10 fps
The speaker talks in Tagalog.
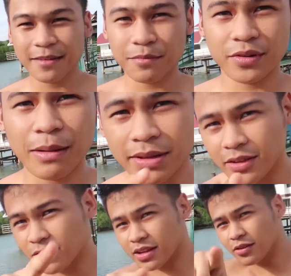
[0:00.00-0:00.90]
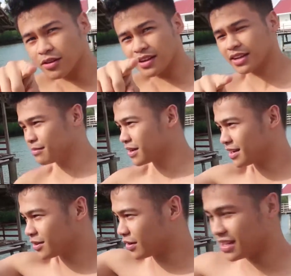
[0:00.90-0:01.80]
Pero dapat ito ni ulit ng camera
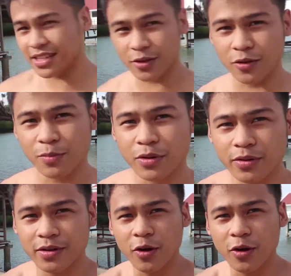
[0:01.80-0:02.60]
dito, ilis na to GoPro.